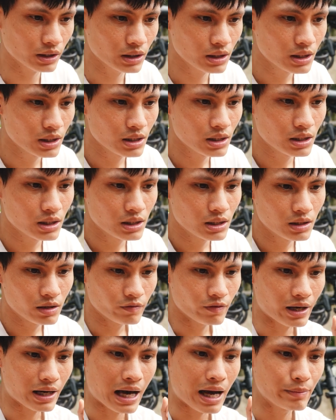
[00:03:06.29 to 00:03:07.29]
nữa
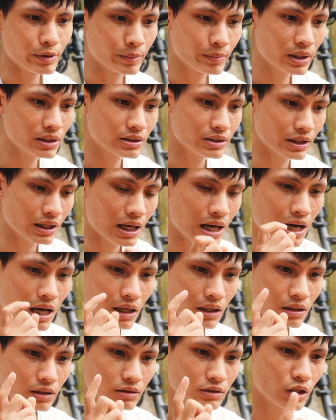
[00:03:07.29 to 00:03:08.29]
và cái mình mất sẽ
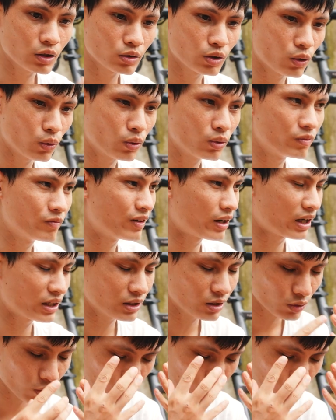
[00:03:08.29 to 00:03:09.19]
là tốc độ và cái tốc